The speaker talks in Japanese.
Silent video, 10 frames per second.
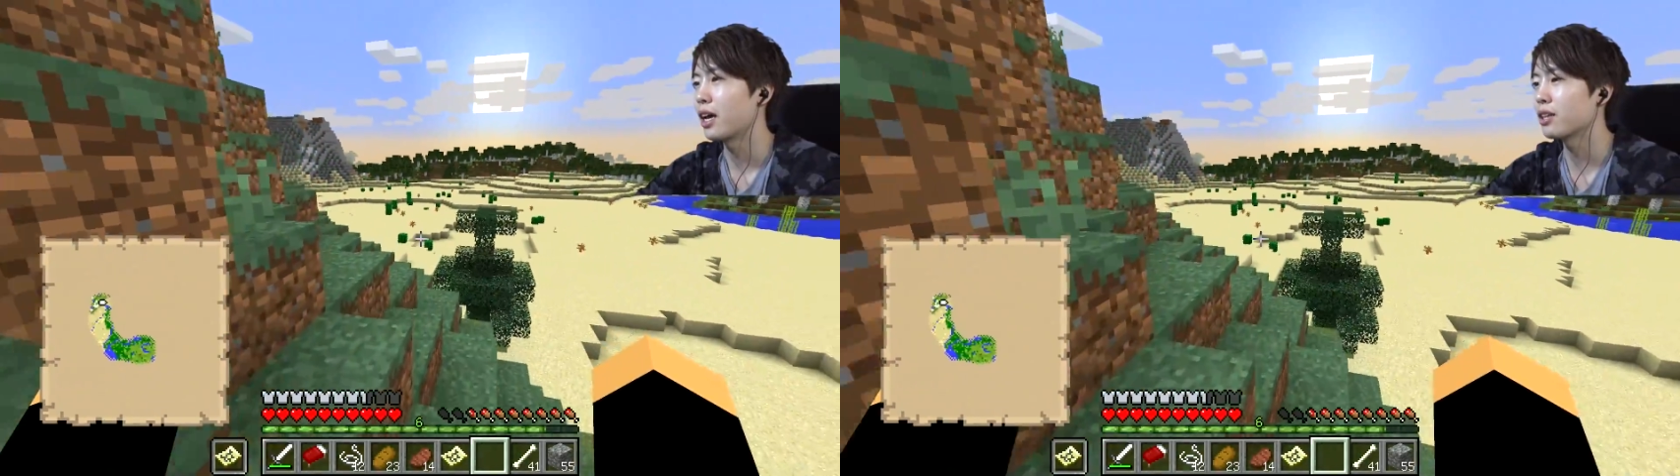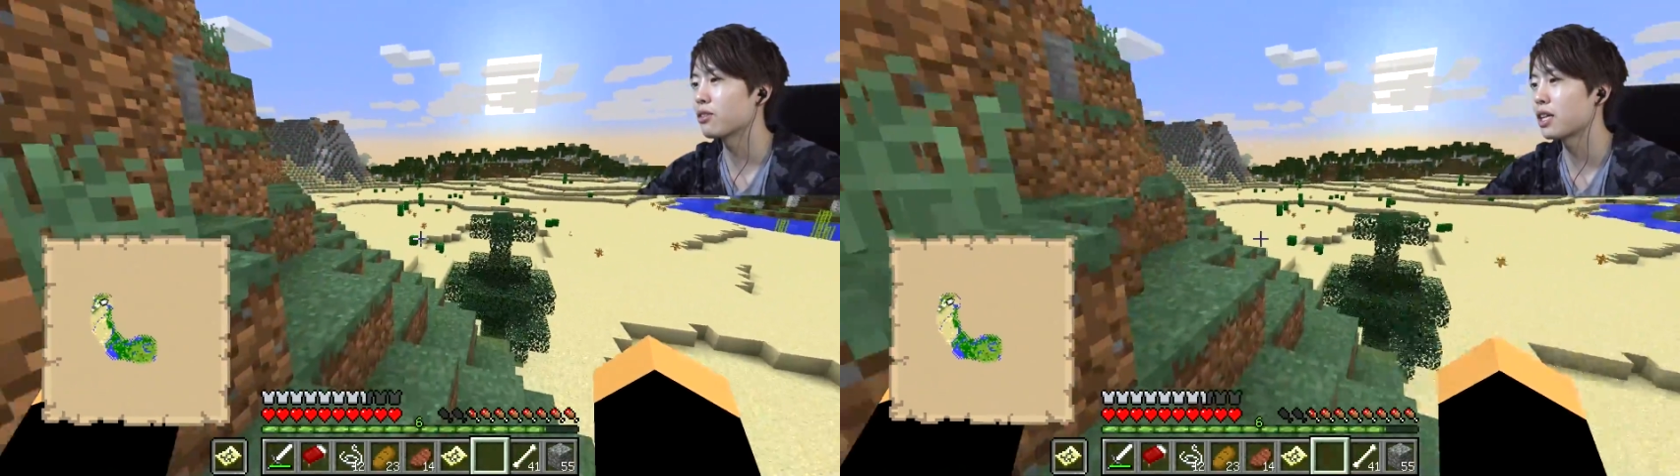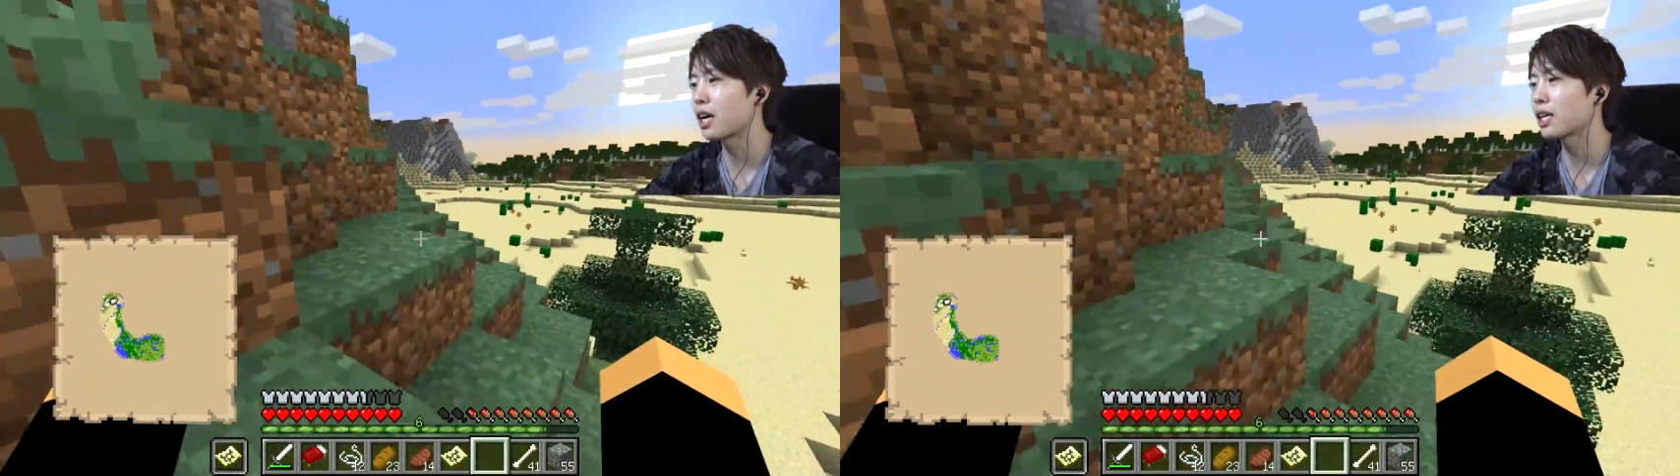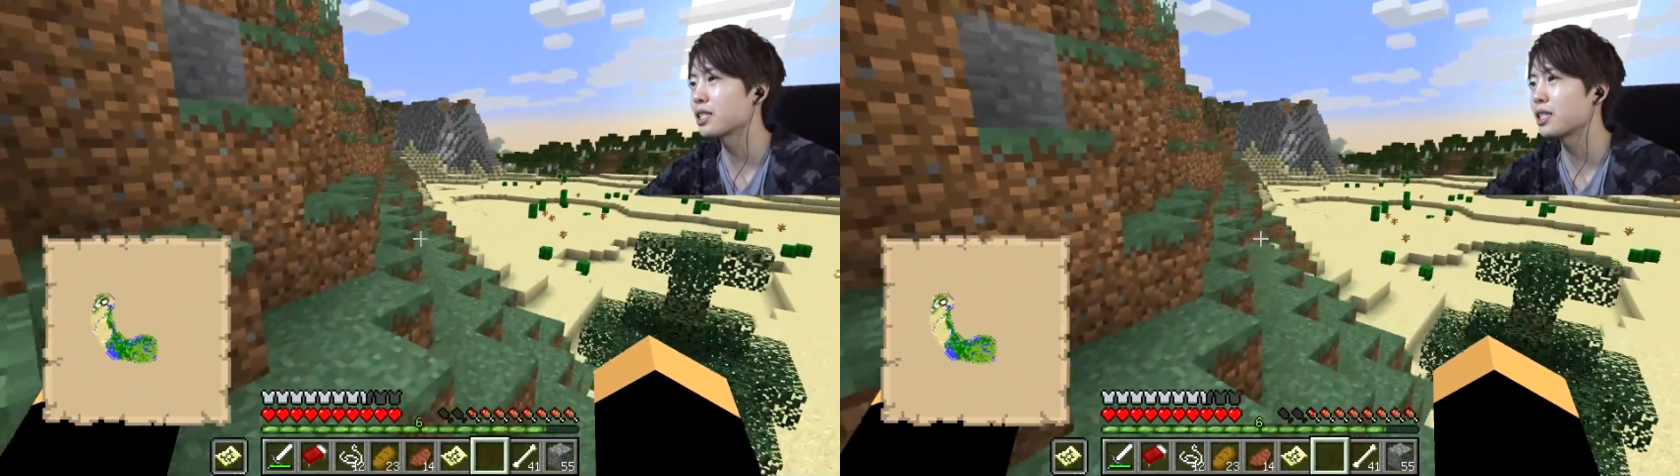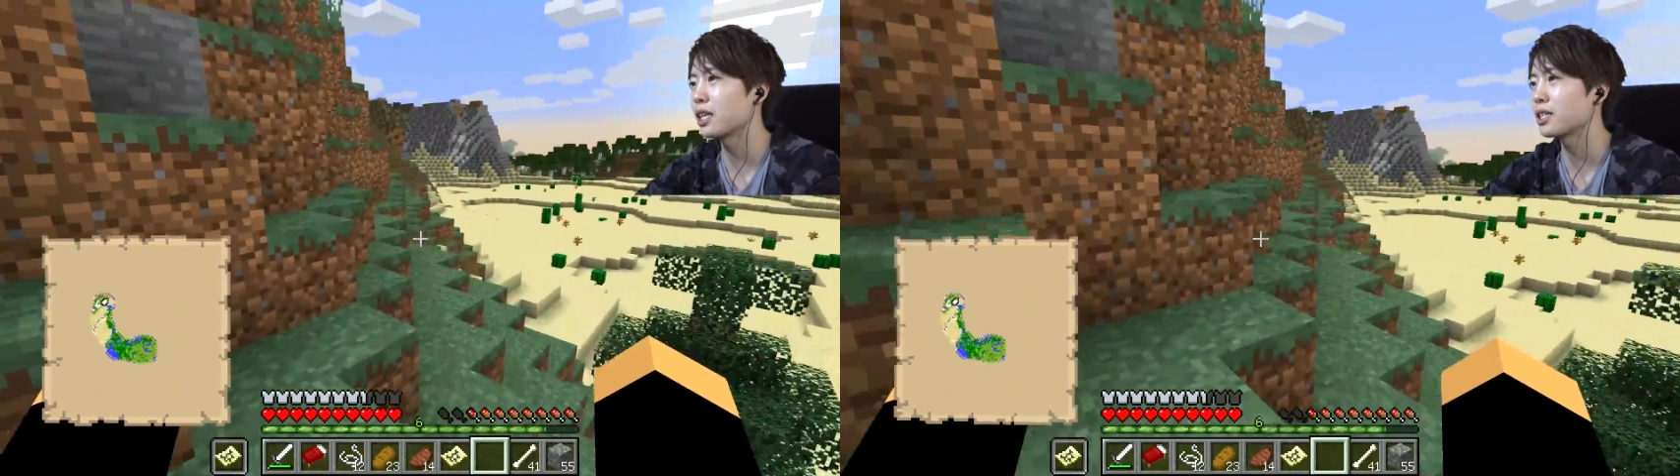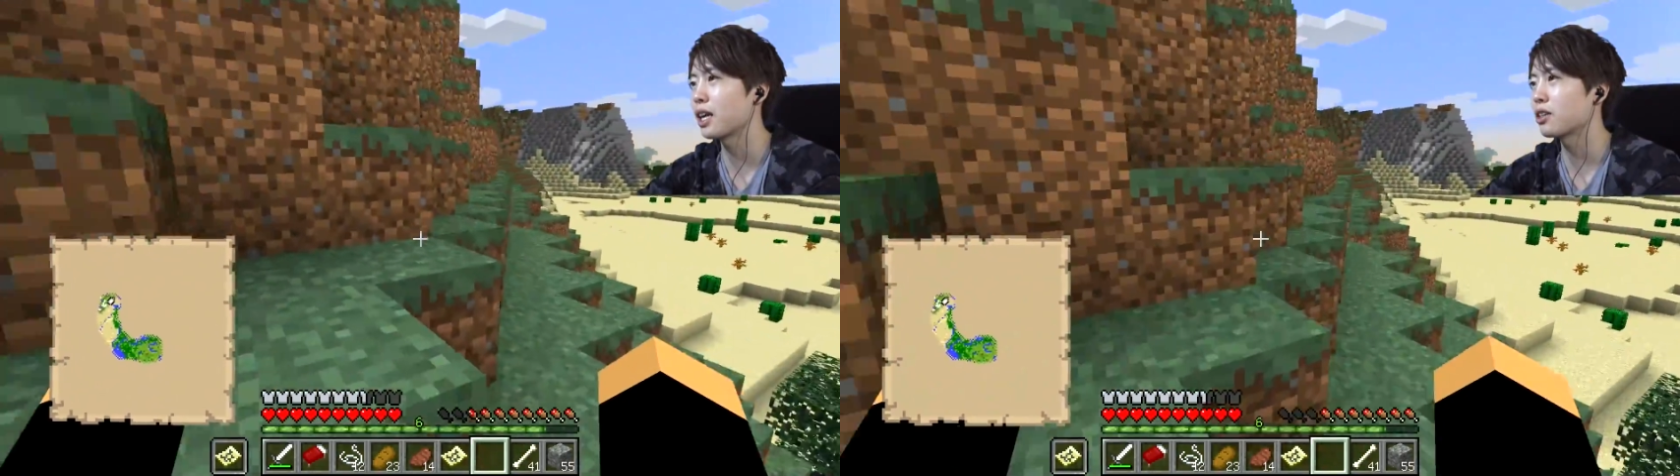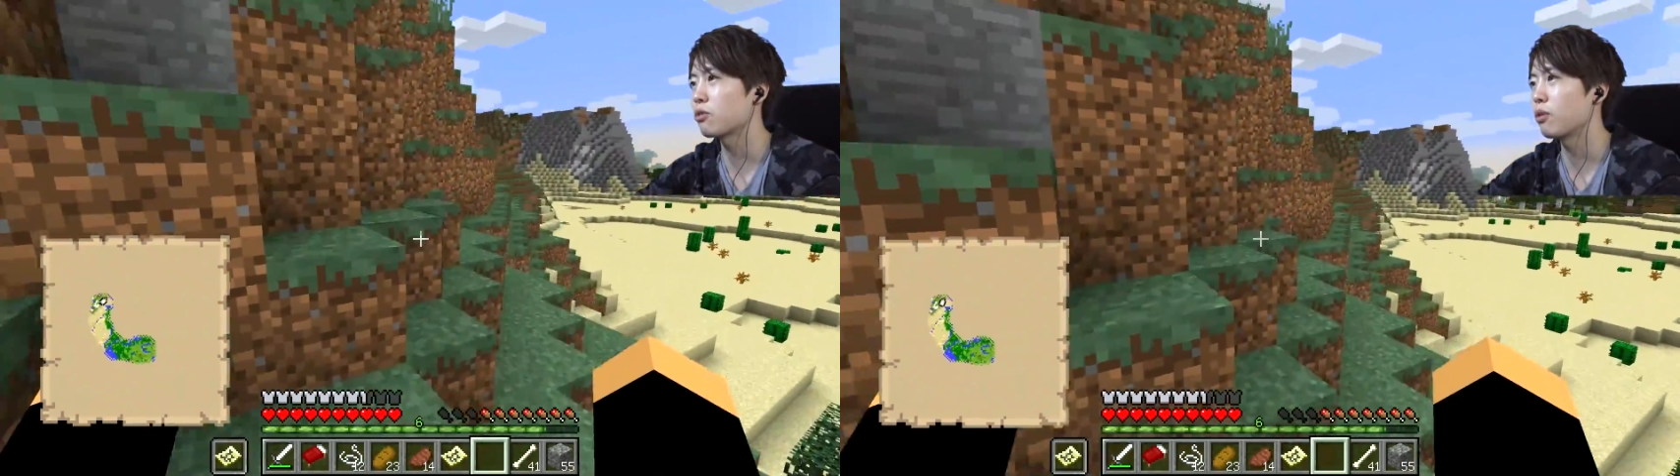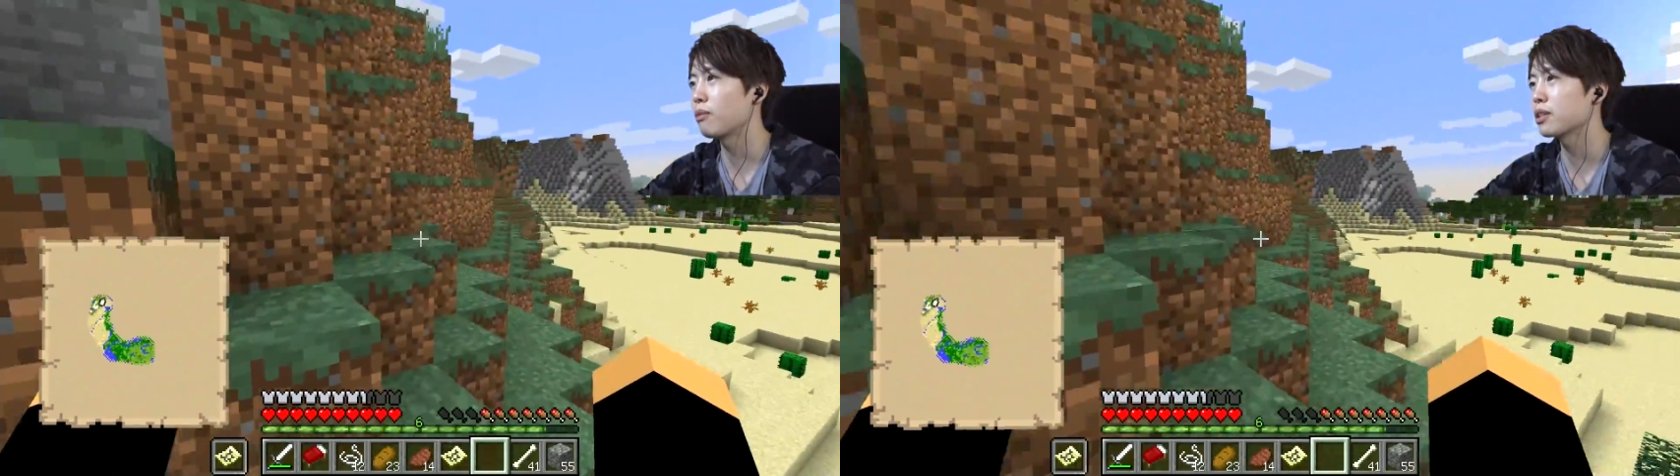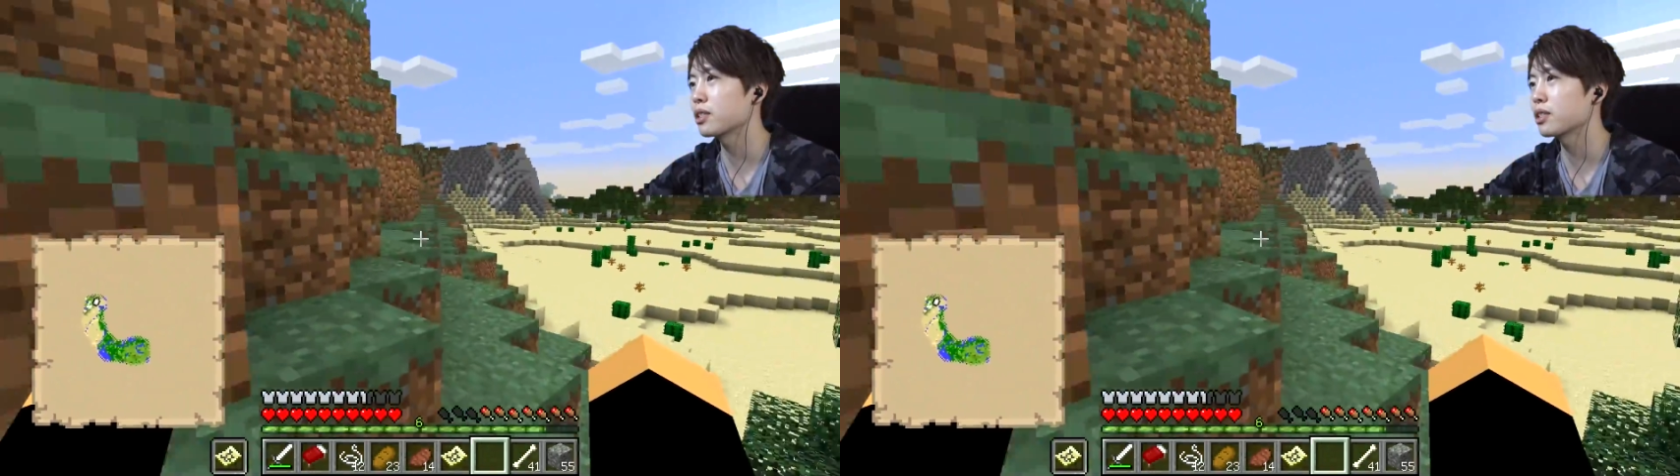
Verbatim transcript: えっ、と、探していきたいと思いま